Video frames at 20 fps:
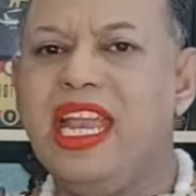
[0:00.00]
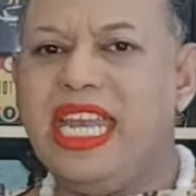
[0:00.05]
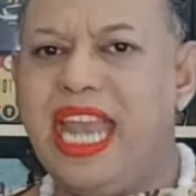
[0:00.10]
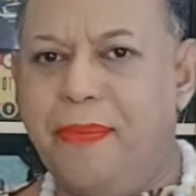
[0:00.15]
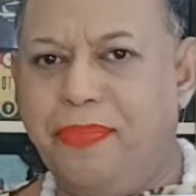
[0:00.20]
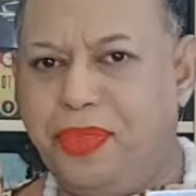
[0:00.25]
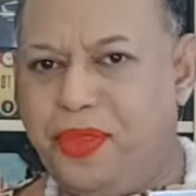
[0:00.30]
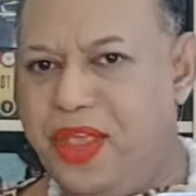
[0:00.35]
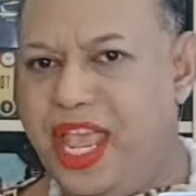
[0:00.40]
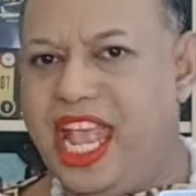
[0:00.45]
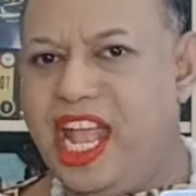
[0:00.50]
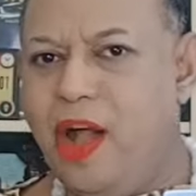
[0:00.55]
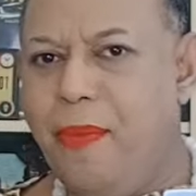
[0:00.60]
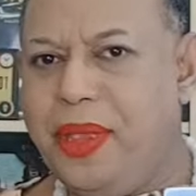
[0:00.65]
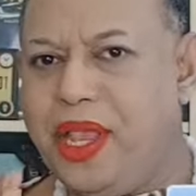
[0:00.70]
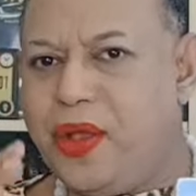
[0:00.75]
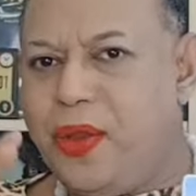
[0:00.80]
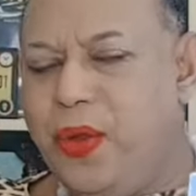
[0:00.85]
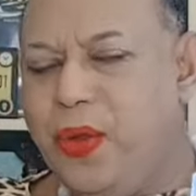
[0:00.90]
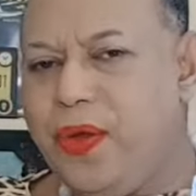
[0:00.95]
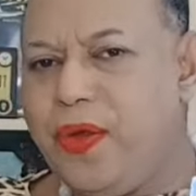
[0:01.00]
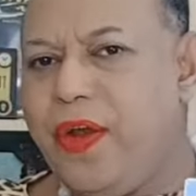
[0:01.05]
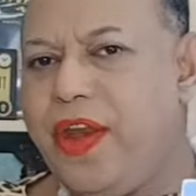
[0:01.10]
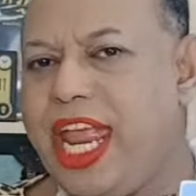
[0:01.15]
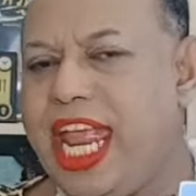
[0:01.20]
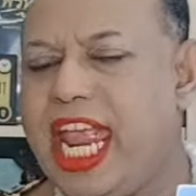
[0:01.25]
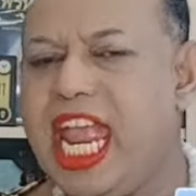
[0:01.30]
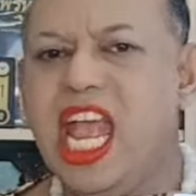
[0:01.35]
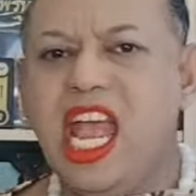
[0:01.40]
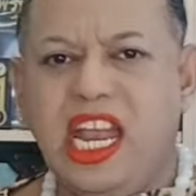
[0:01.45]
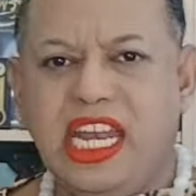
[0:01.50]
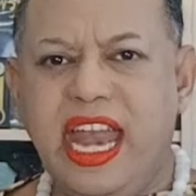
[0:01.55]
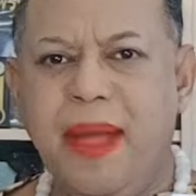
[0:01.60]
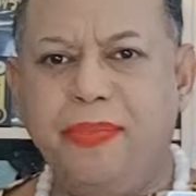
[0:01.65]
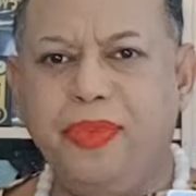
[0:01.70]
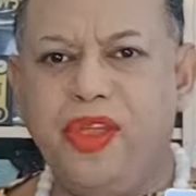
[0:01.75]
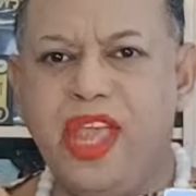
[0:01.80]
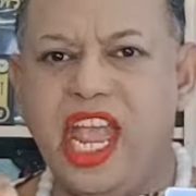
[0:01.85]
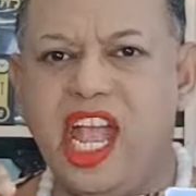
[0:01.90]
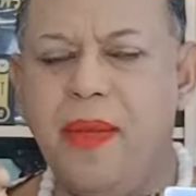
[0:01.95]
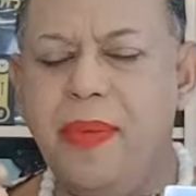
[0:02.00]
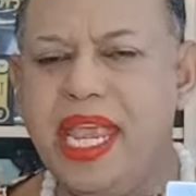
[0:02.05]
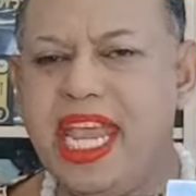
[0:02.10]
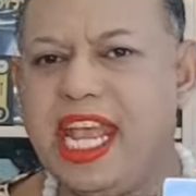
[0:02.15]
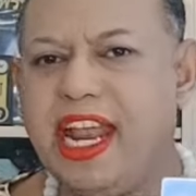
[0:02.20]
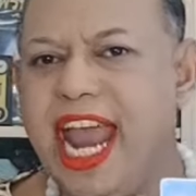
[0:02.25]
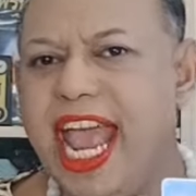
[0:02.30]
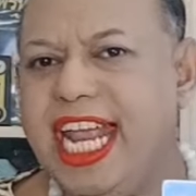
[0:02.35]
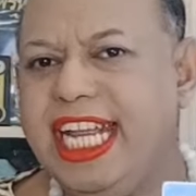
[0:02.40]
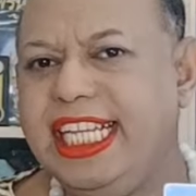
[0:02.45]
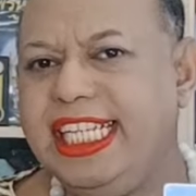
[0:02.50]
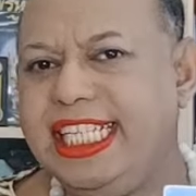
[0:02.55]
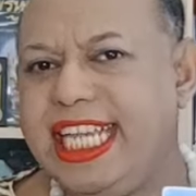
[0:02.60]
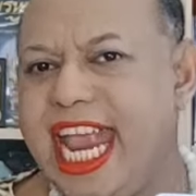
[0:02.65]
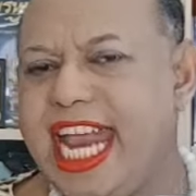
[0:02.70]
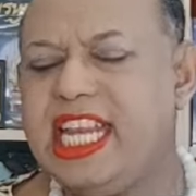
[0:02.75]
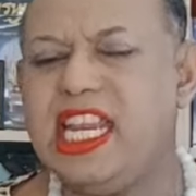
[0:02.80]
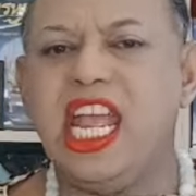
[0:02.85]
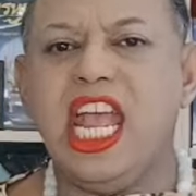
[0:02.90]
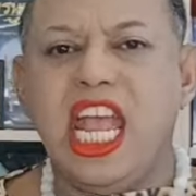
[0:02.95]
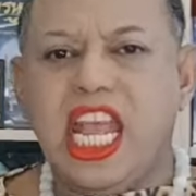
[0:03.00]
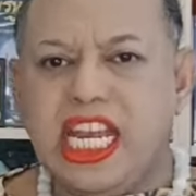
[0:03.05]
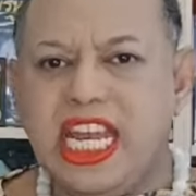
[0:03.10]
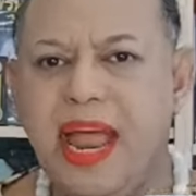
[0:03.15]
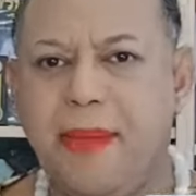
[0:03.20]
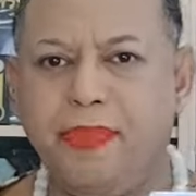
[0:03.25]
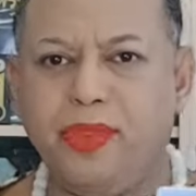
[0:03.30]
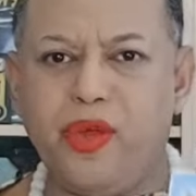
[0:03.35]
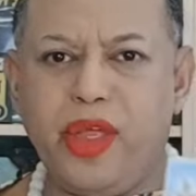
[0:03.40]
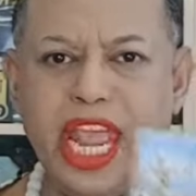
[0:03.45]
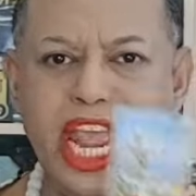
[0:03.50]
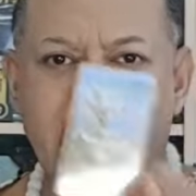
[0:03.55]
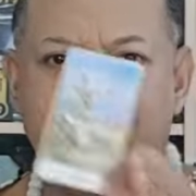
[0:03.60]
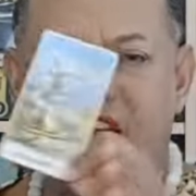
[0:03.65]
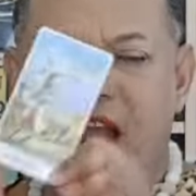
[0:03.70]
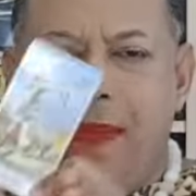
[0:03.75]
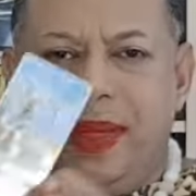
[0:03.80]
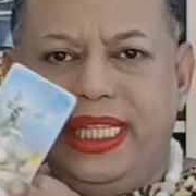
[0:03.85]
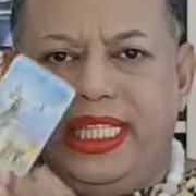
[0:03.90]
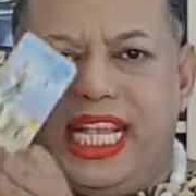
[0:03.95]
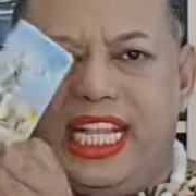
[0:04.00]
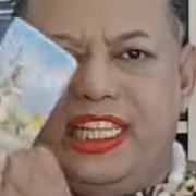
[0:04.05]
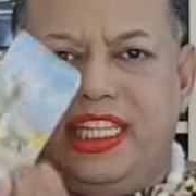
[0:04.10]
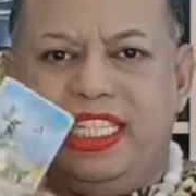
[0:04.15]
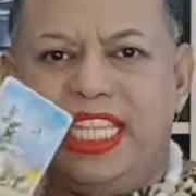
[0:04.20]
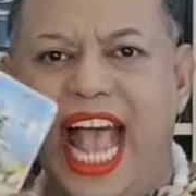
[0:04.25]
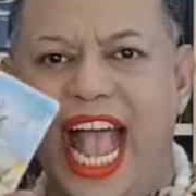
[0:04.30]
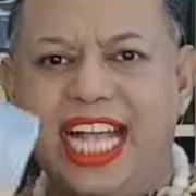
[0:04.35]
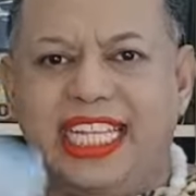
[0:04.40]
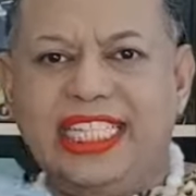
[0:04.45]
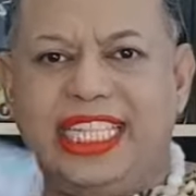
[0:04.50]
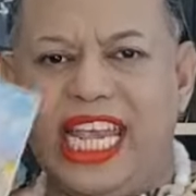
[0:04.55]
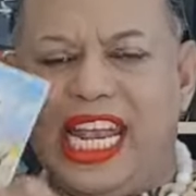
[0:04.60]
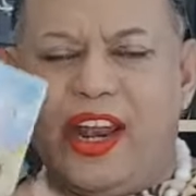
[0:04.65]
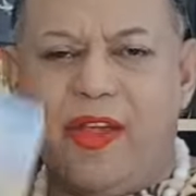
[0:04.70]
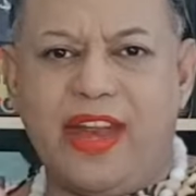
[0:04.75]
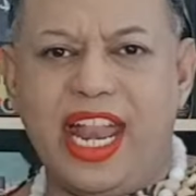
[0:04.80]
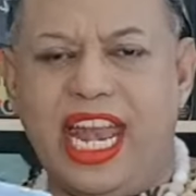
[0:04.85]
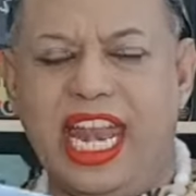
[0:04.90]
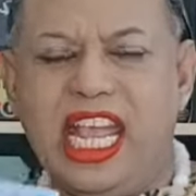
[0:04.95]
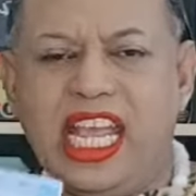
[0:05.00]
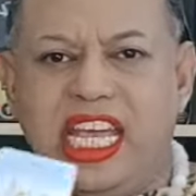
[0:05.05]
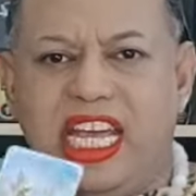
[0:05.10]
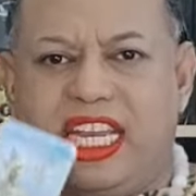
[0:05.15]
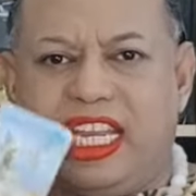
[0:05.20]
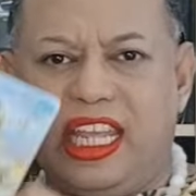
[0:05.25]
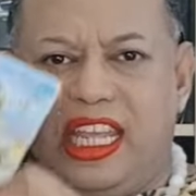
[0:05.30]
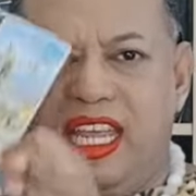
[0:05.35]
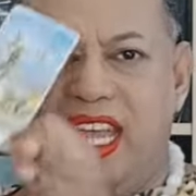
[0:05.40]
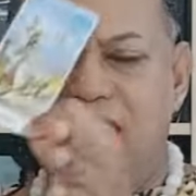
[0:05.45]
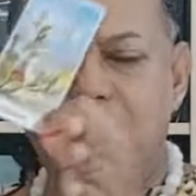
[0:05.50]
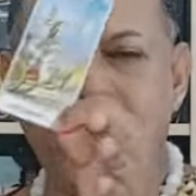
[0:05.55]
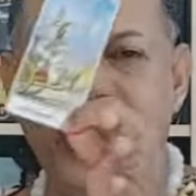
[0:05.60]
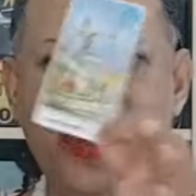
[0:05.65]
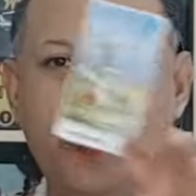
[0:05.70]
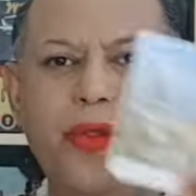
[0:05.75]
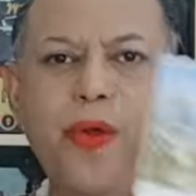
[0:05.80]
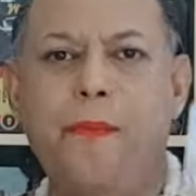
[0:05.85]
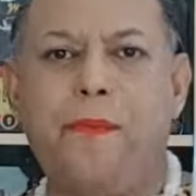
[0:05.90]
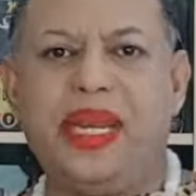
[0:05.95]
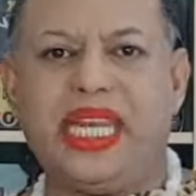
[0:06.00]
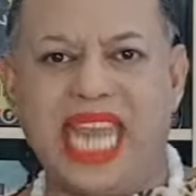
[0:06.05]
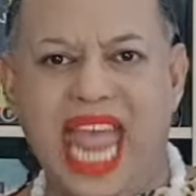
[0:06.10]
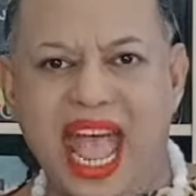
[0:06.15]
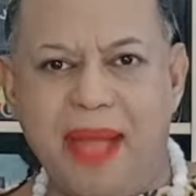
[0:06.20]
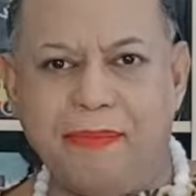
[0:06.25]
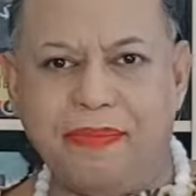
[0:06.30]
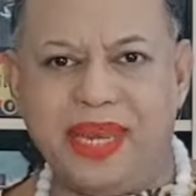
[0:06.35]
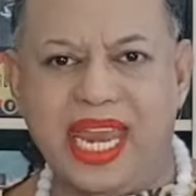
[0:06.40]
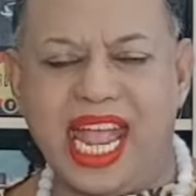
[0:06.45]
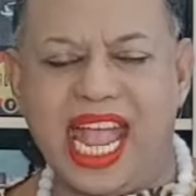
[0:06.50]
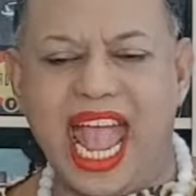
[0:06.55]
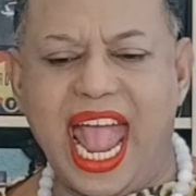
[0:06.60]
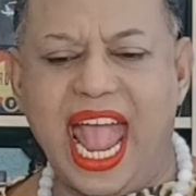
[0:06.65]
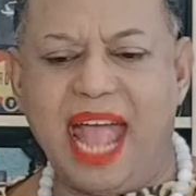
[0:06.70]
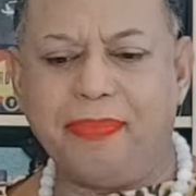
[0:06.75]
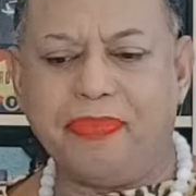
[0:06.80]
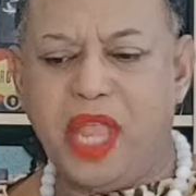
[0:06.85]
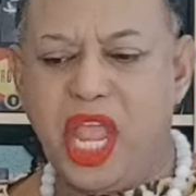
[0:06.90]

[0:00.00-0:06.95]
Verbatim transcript: นำตัวเองเข้าไปคลุกคลีนำตัวเองเข้าไปใกล้ชิดนำตัวเองเข้าไปสรรสร้างสิ่งเหล่านั้นที่เกิดขึ้นเป็นรูปธรรมนะคะ